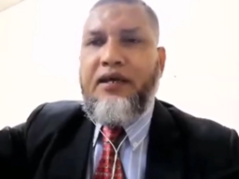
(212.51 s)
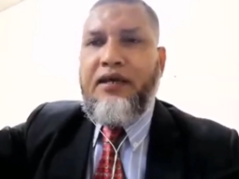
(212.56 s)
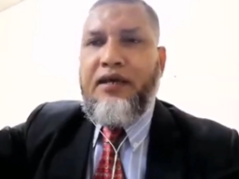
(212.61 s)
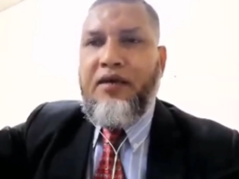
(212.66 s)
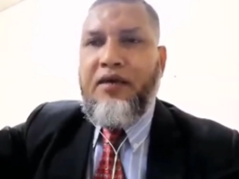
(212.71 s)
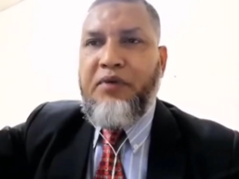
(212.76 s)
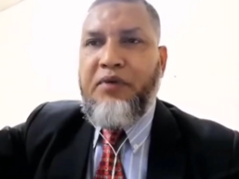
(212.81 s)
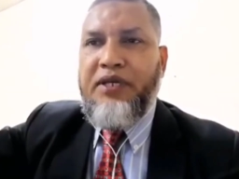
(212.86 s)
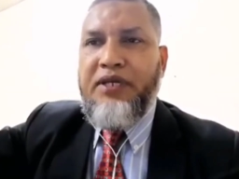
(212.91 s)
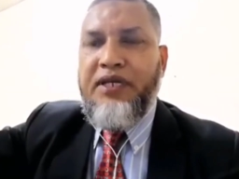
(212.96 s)

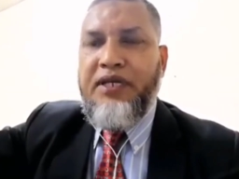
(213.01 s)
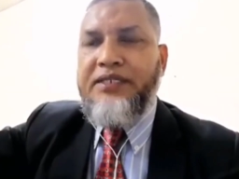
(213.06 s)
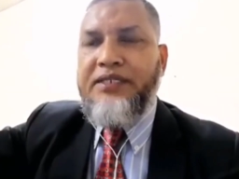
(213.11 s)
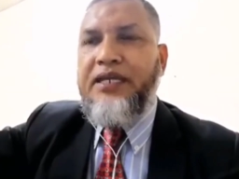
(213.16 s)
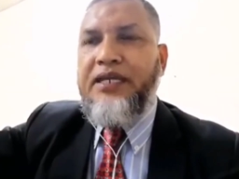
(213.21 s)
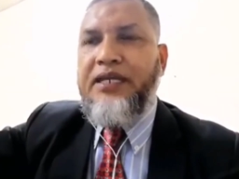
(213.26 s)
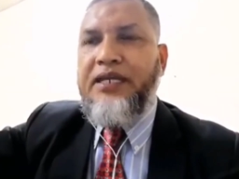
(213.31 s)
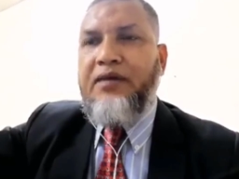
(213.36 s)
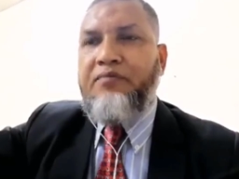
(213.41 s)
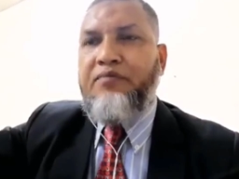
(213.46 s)
আমি
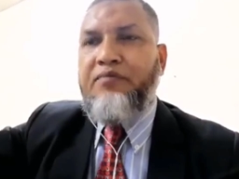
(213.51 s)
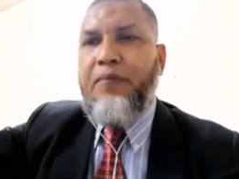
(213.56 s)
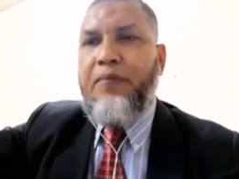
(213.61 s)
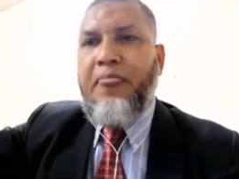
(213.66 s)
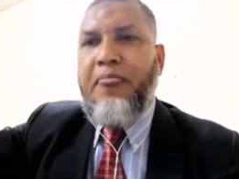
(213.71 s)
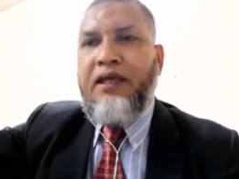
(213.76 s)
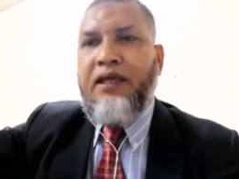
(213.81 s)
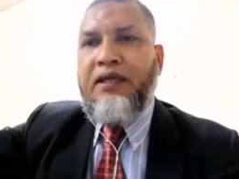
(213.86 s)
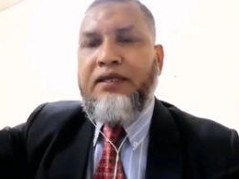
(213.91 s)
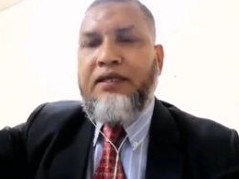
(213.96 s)
নিয়েছিলাম
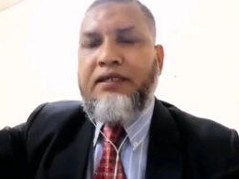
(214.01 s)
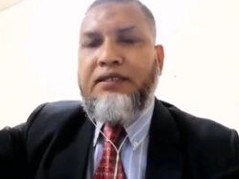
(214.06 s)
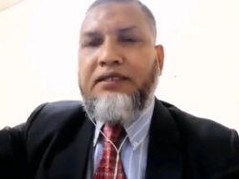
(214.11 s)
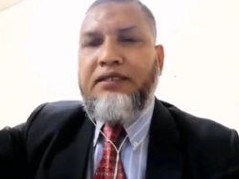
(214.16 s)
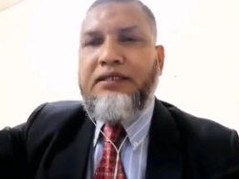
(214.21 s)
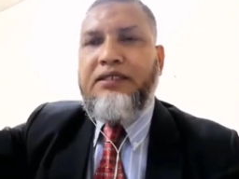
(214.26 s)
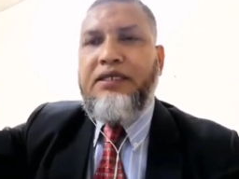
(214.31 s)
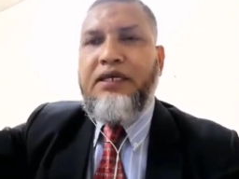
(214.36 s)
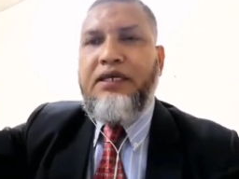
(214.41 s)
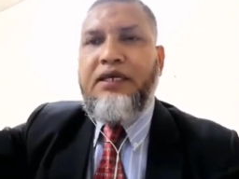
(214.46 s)

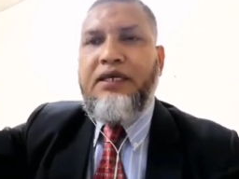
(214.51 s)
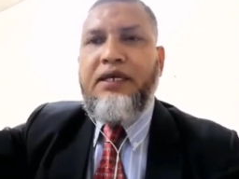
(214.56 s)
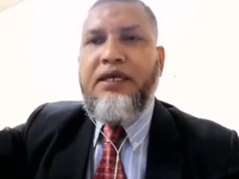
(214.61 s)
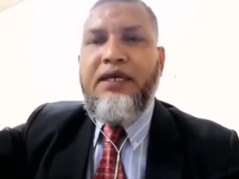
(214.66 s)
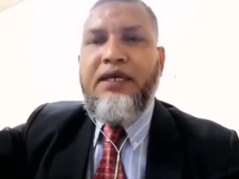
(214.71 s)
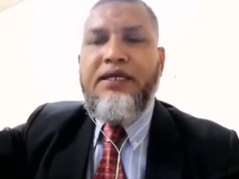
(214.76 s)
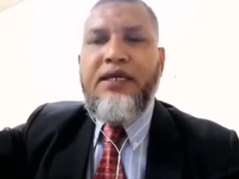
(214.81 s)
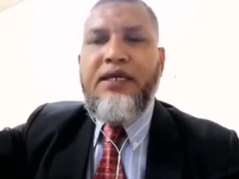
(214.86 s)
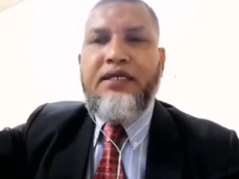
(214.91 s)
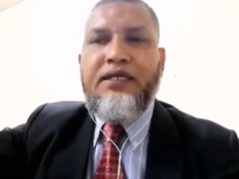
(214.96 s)
যে
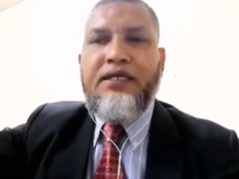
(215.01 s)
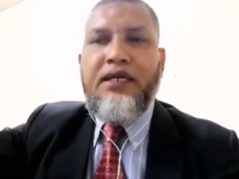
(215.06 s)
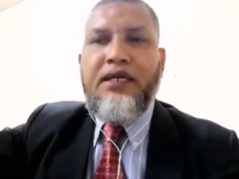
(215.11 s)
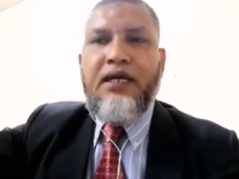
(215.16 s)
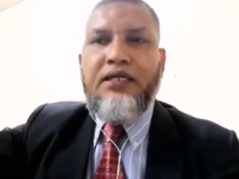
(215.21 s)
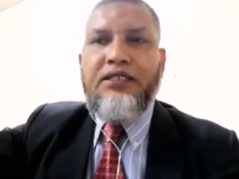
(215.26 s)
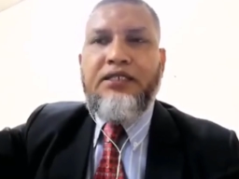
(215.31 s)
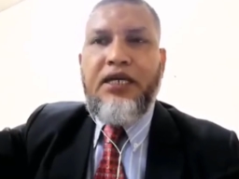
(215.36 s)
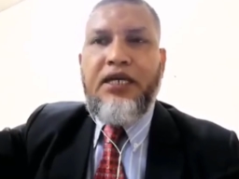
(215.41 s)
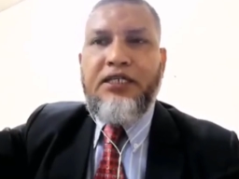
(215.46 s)
এটা একটা
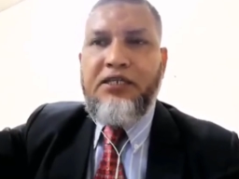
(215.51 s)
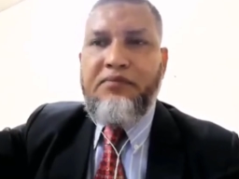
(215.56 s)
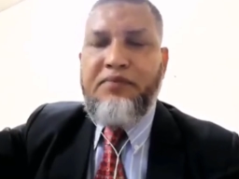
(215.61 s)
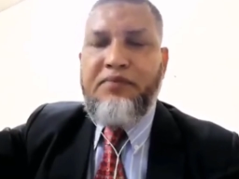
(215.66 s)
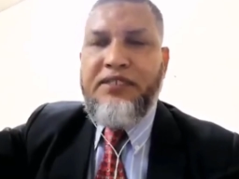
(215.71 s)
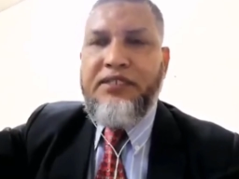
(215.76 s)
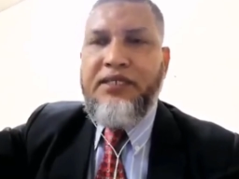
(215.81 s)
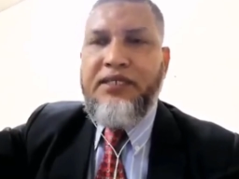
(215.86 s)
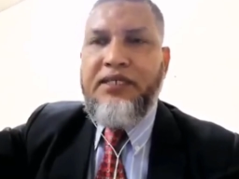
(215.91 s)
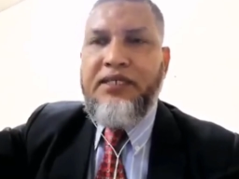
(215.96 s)
স্বাধীন
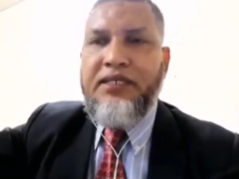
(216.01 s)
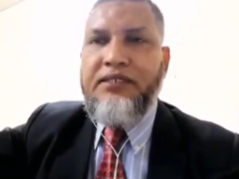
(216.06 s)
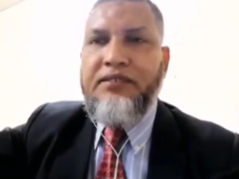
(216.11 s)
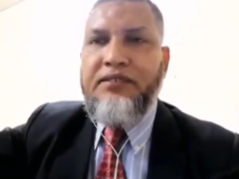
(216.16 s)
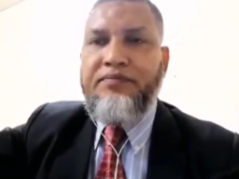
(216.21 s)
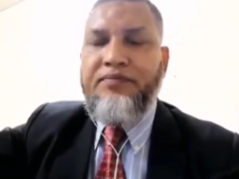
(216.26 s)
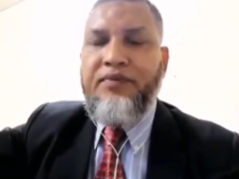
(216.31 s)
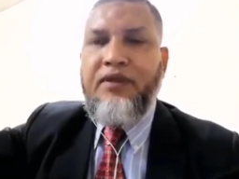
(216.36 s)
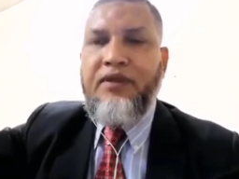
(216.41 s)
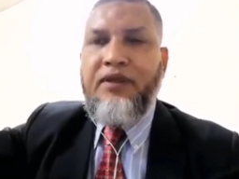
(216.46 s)
বিজনেস
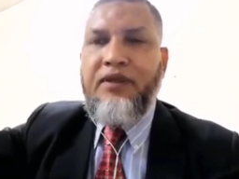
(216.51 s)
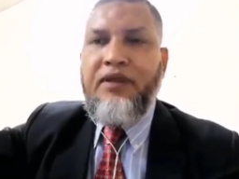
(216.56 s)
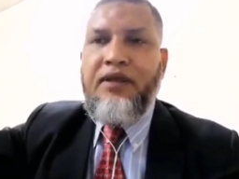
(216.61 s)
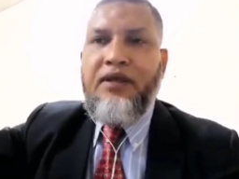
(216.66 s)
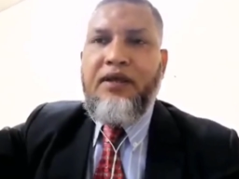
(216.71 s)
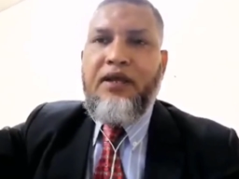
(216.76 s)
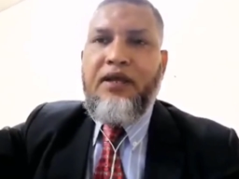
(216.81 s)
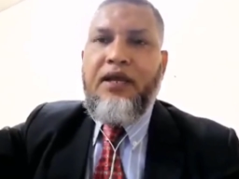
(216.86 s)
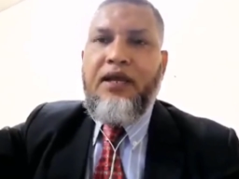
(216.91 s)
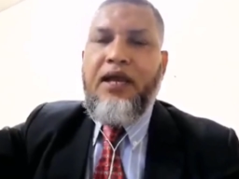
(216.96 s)

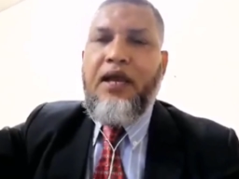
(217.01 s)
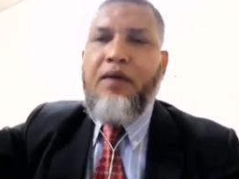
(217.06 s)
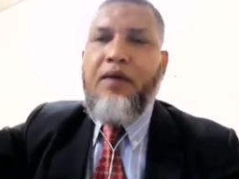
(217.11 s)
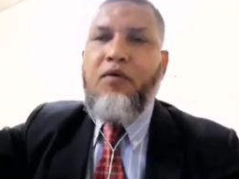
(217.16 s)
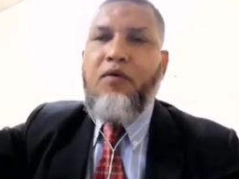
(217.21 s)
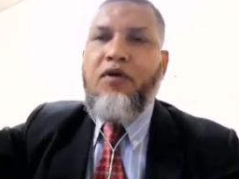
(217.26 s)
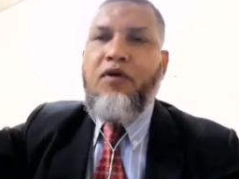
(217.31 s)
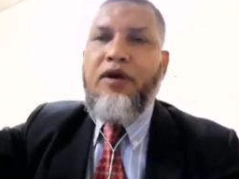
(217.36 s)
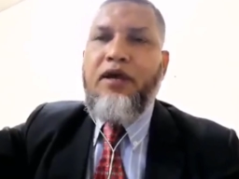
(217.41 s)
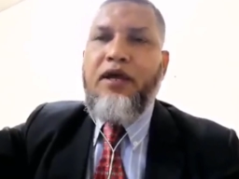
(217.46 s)

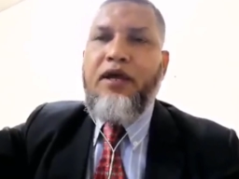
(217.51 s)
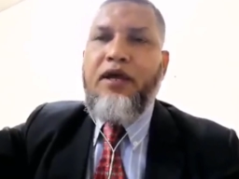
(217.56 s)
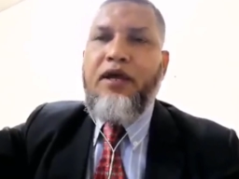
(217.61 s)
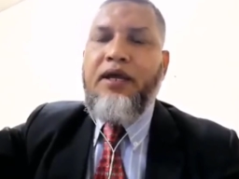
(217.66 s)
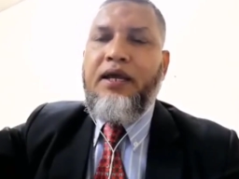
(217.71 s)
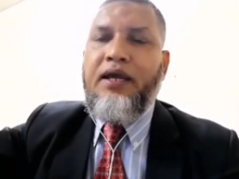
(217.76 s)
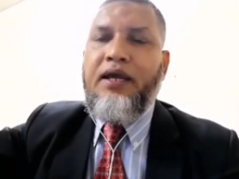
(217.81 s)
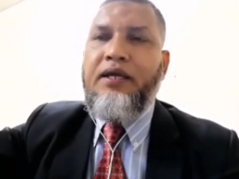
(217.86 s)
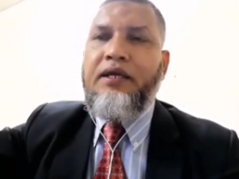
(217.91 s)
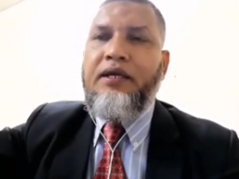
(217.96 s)
এবং
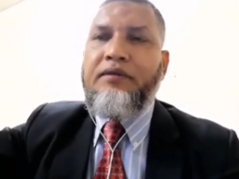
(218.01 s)
এখানে